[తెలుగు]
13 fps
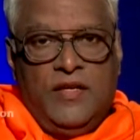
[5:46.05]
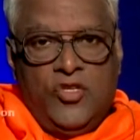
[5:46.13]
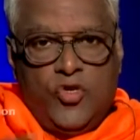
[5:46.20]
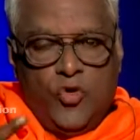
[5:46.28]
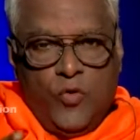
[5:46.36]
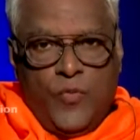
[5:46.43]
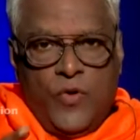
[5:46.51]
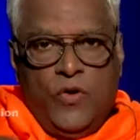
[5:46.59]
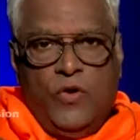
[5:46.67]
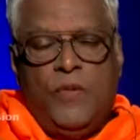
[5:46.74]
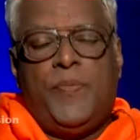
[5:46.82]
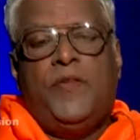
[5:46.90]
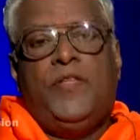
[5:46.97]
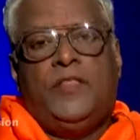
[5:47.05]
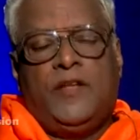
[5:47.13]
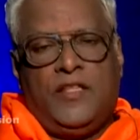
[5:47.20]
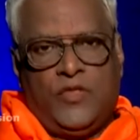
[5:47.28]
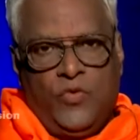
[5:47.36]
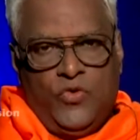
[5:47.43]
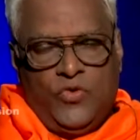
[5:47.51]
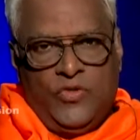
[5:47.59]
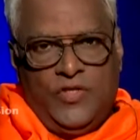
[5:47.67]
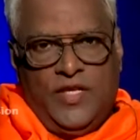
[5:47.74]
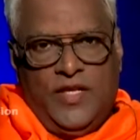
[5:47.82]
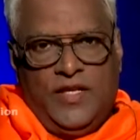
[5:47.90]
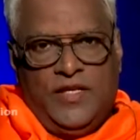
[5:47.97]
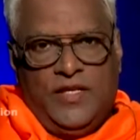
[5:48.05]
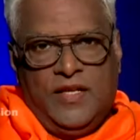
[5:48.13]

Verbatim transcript: నీ చూపులో పవిత్రత ఉంటుంది